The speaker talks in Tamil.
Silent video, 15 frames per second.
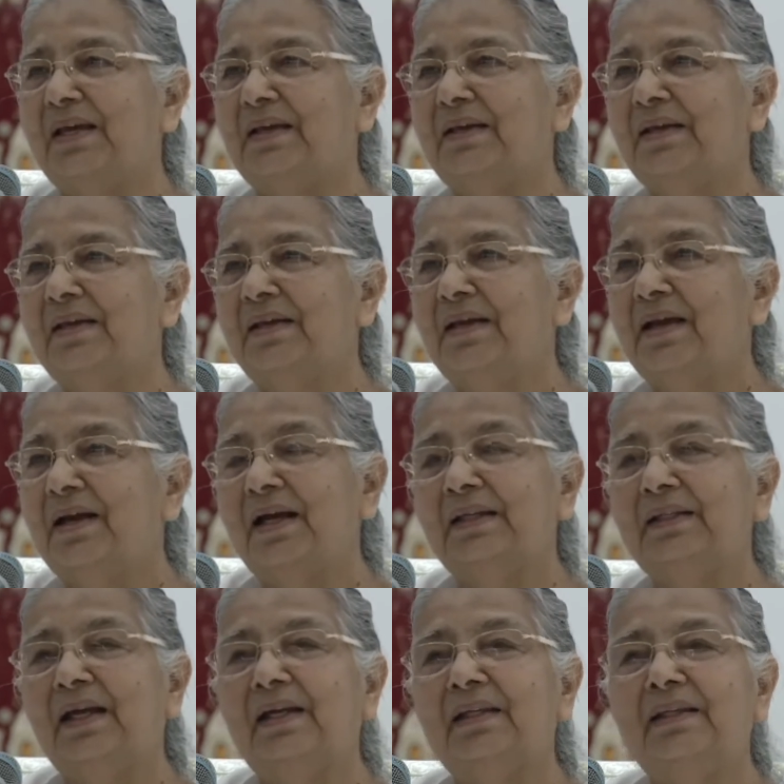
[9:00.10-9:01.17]

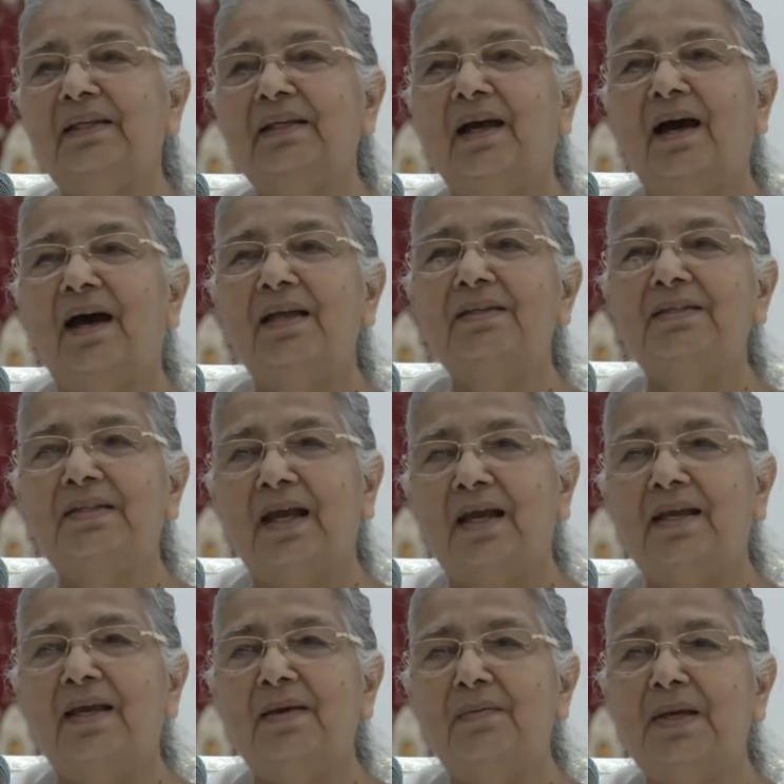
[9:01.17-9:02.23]
நாற்பதாயிரம் பவுண்ட்ஸ்
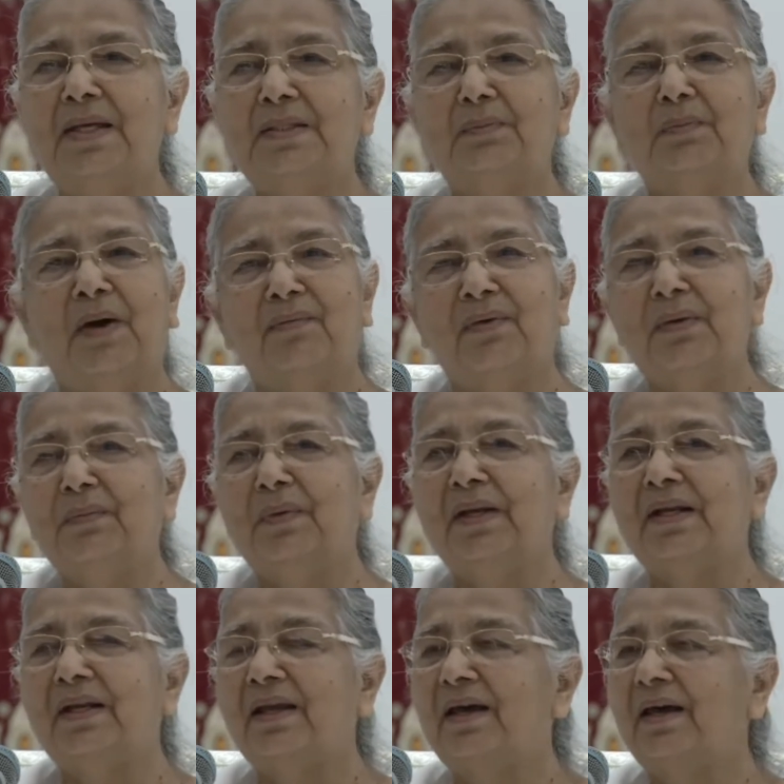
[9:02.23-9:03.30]
எடுத்துட்டு அவங்க தாதி
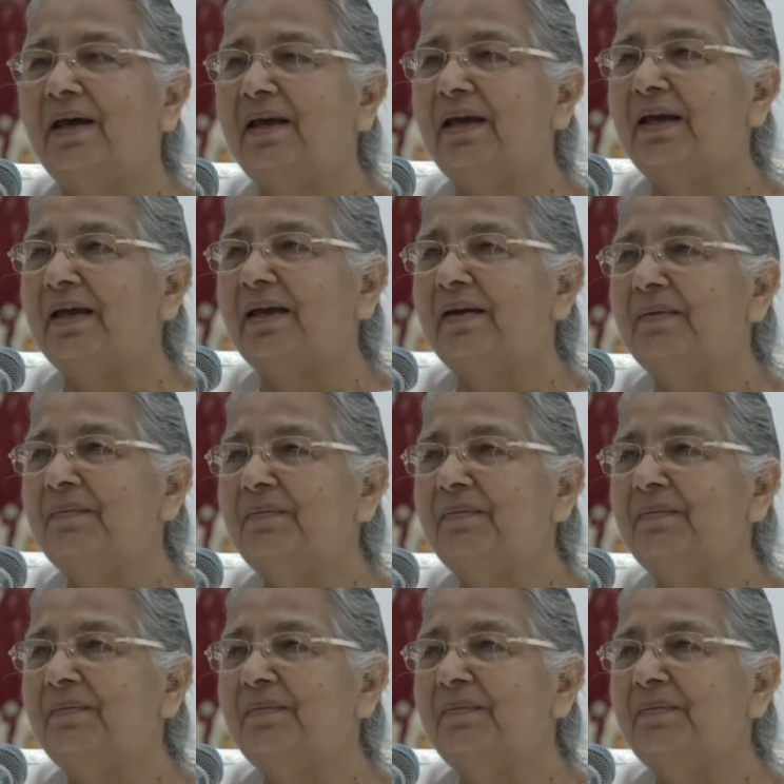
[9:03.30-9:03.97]
கிட்ட வந்து போனாங்க